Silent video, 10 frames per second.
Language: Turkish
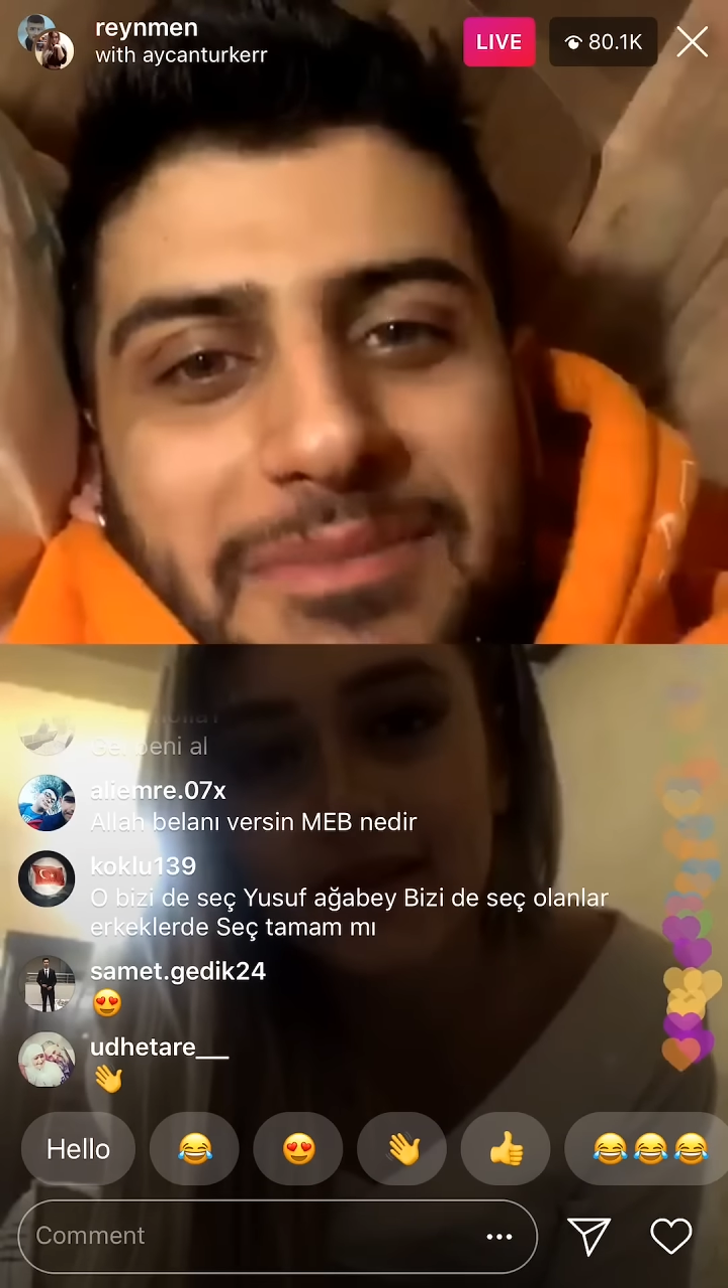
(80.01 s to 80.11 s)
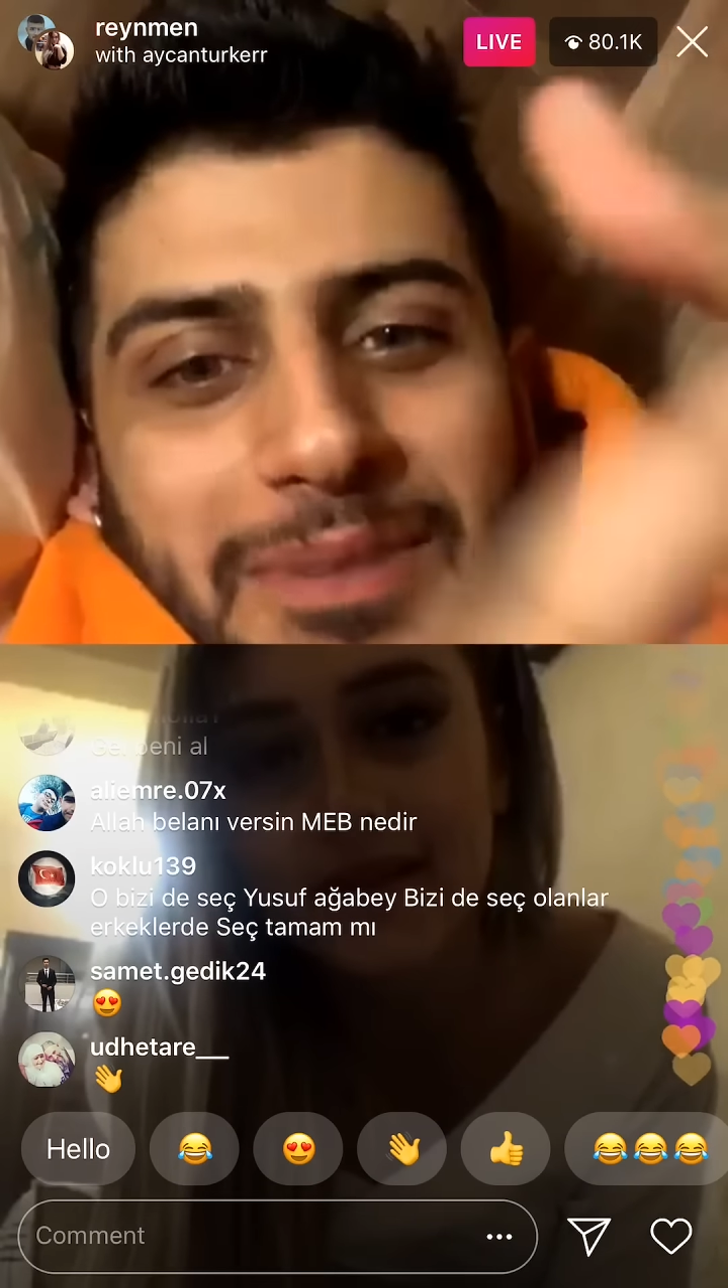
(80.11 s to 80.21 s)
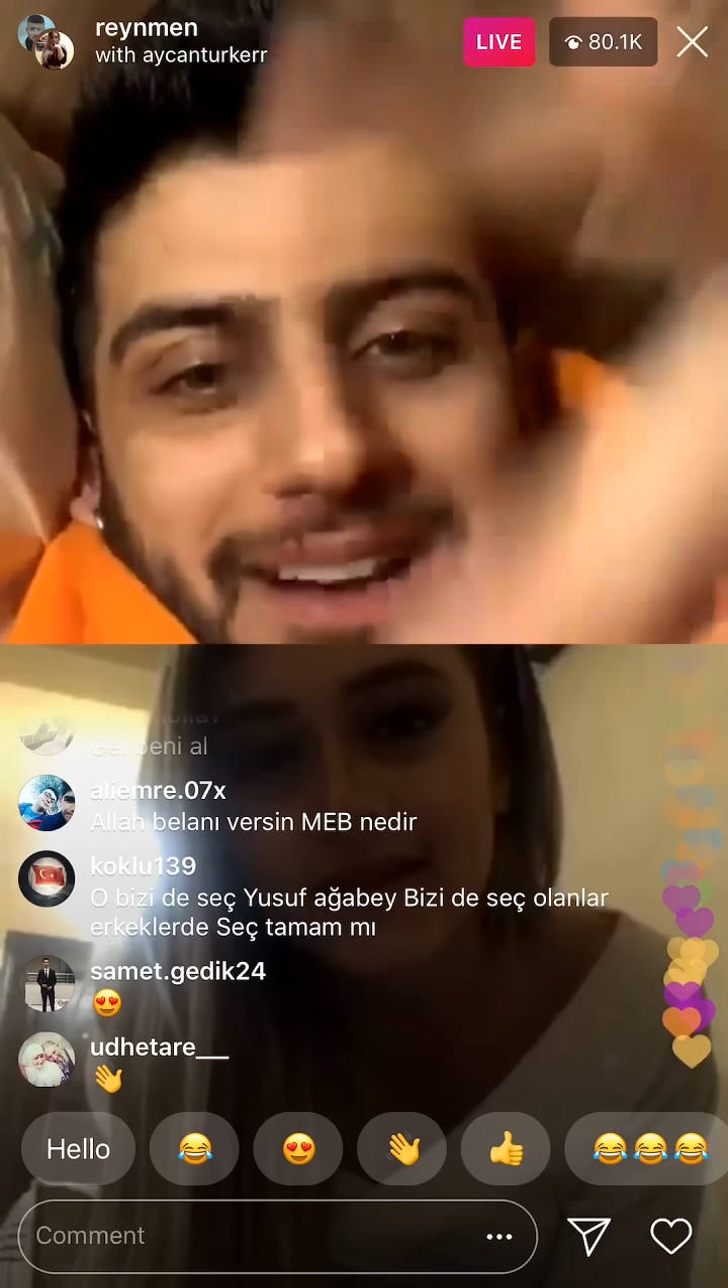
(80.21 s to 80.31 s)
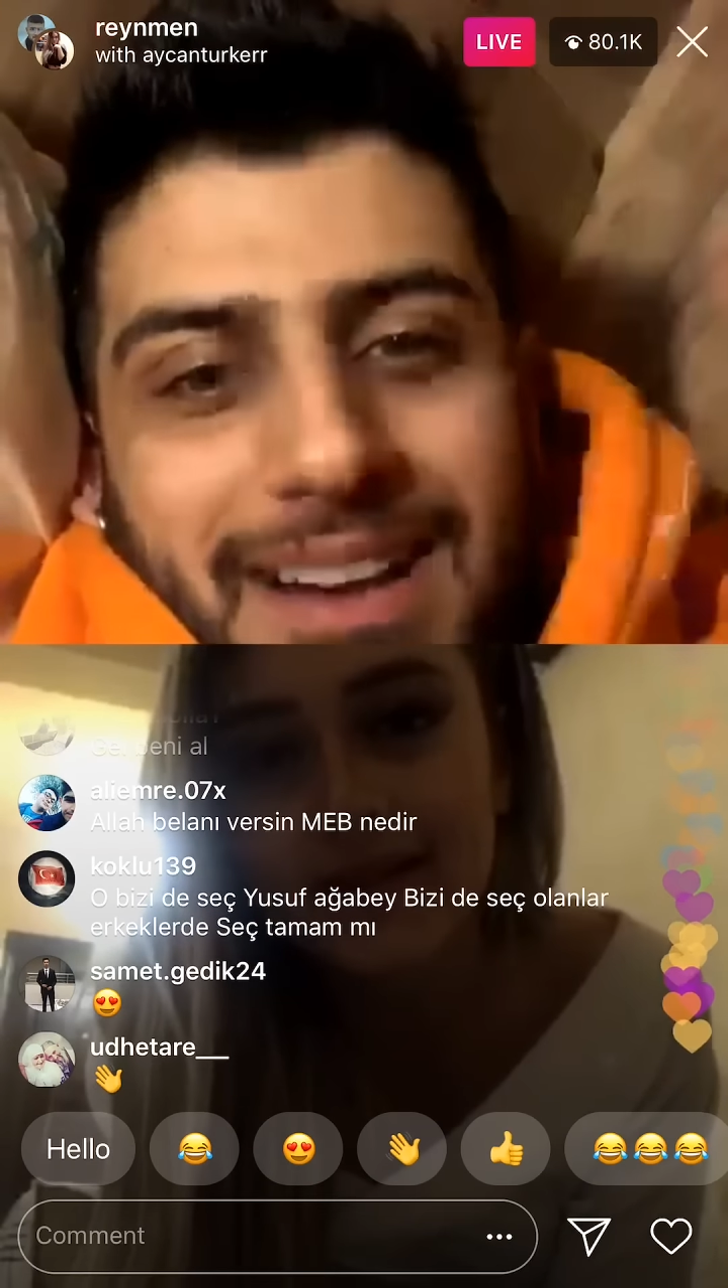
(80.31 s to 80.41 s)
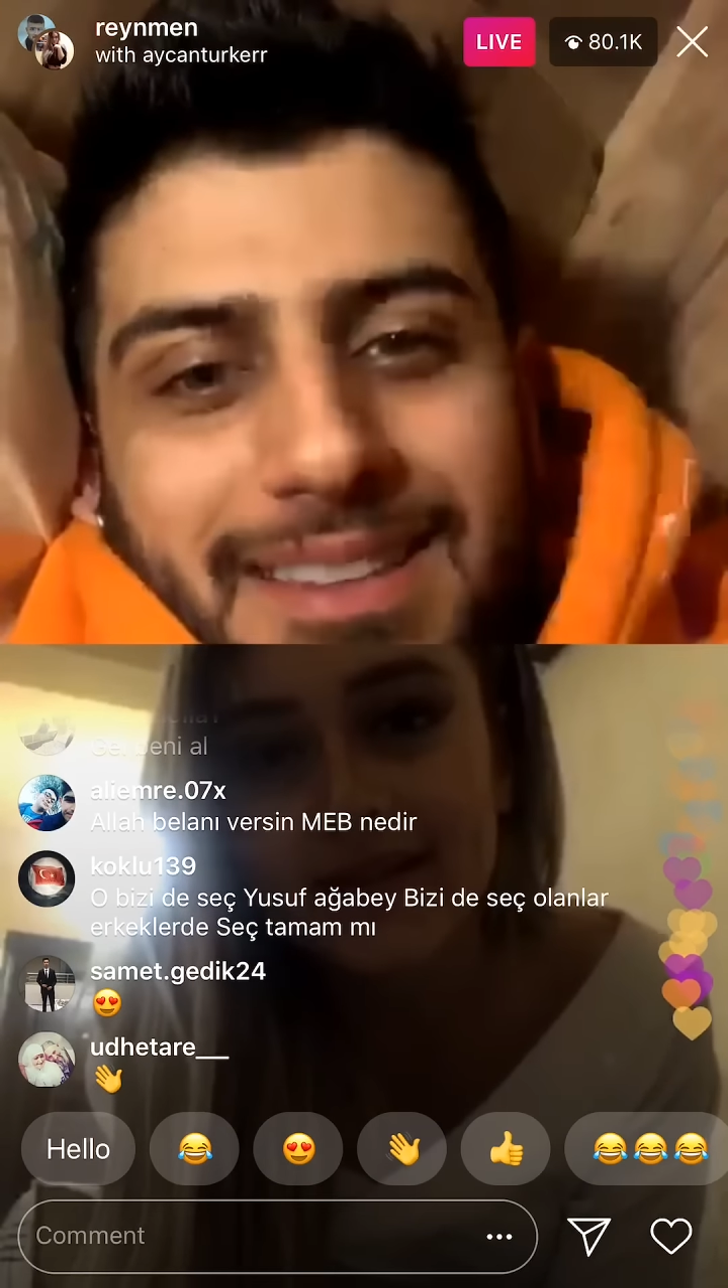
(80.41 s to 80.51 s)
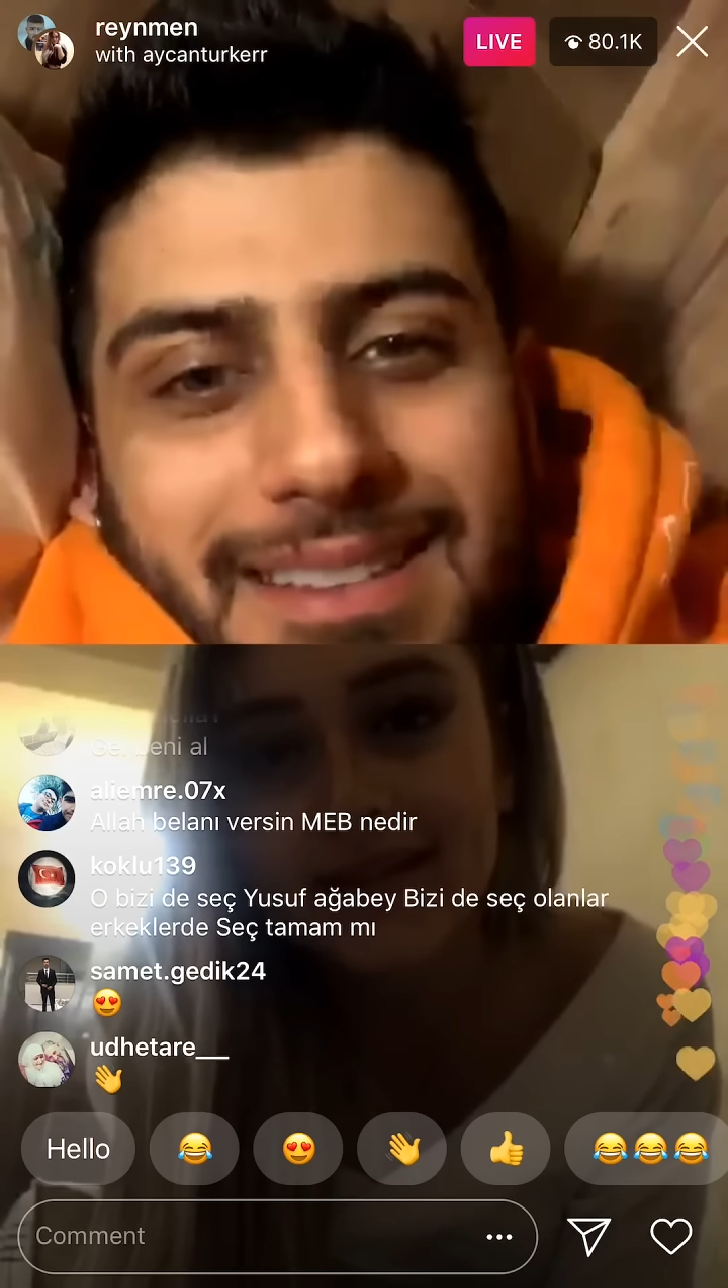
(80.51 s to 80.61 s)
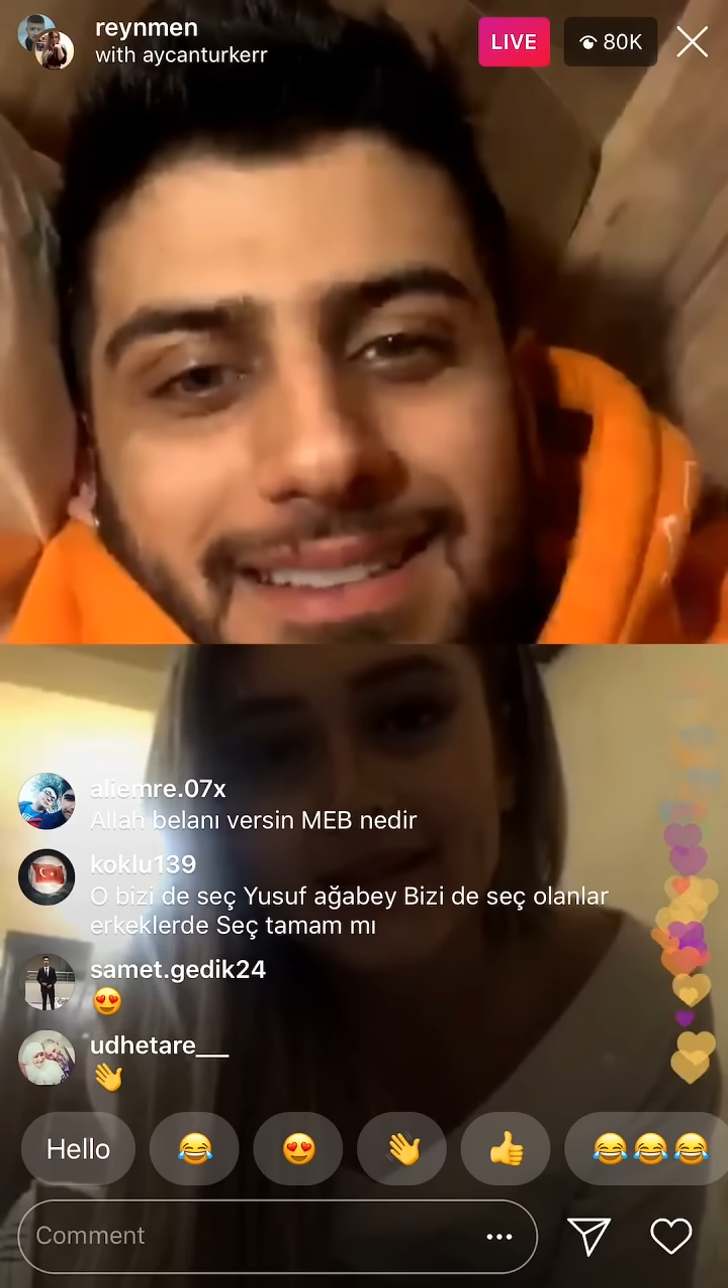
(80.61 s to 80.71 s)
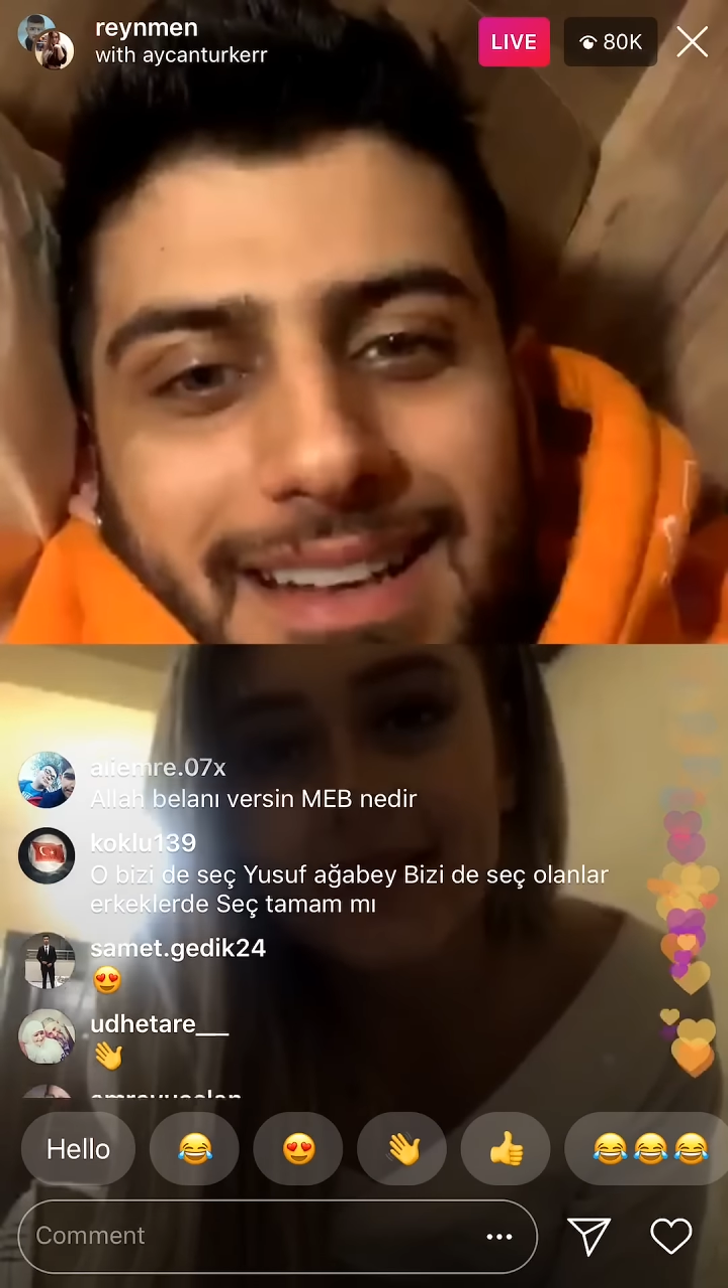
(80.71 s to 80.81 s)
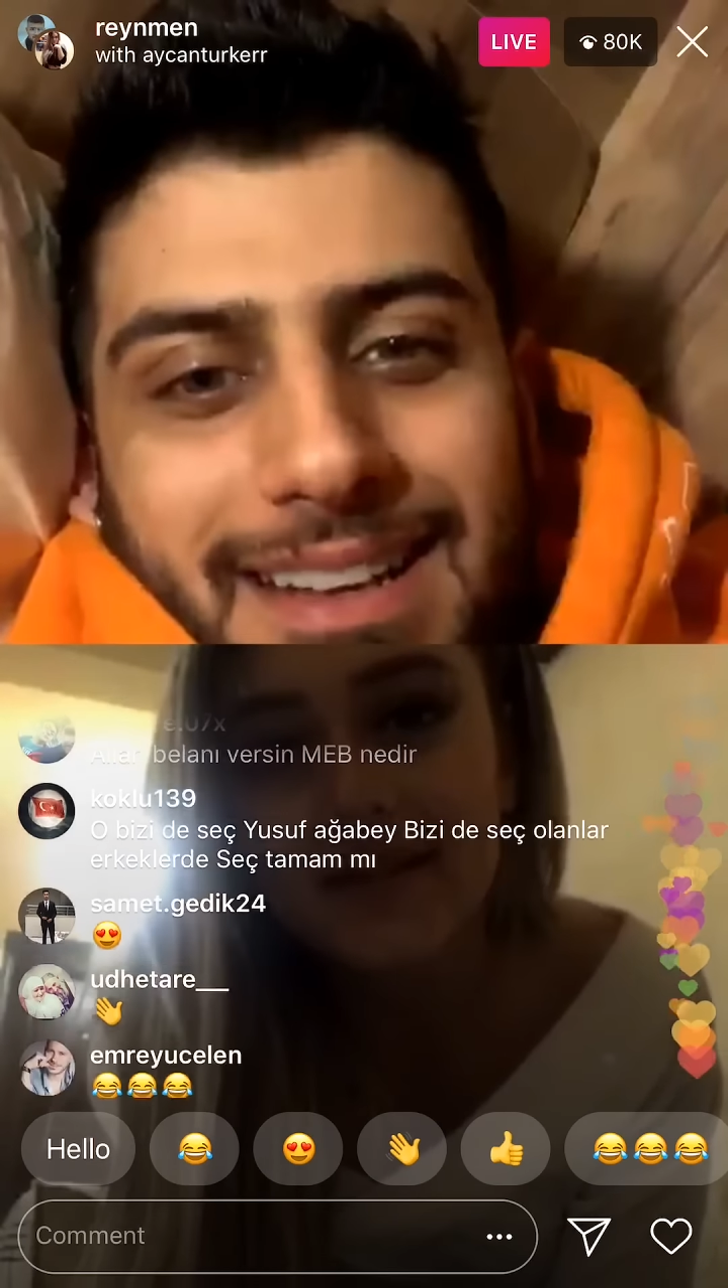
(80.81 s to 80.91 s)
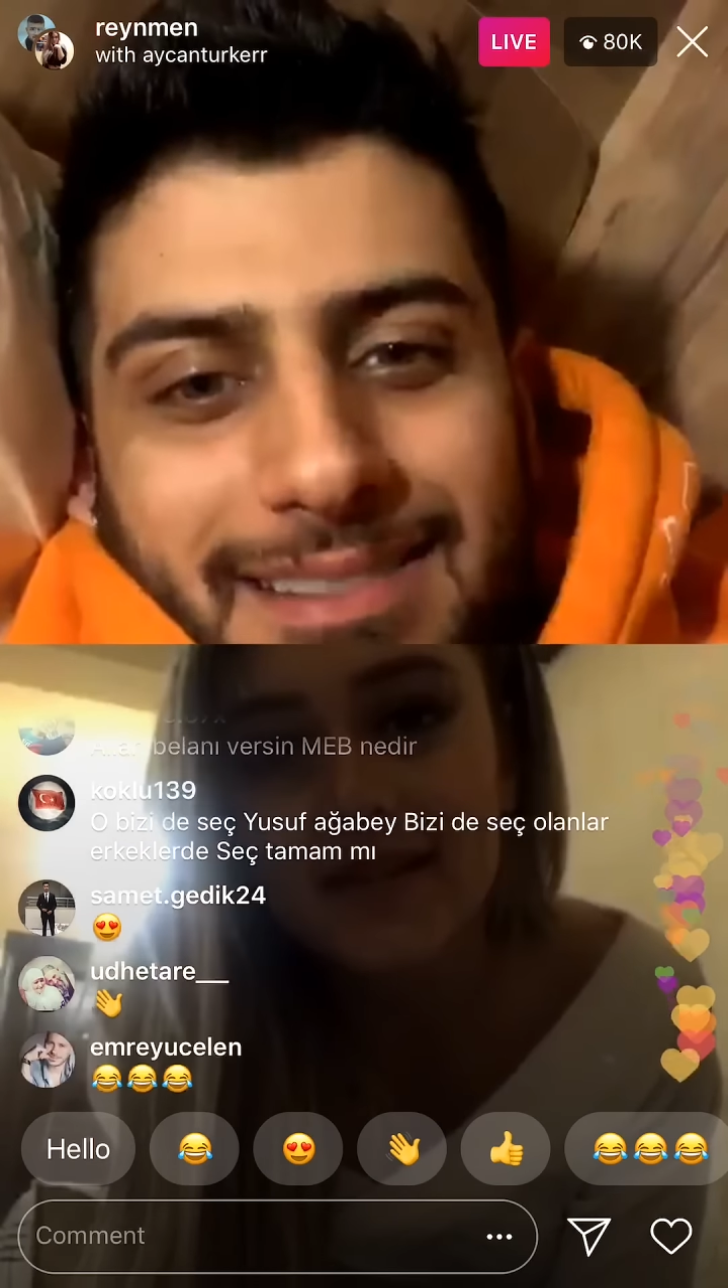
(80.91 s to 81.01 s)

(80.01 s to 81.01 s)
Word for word: Bakanlığı hani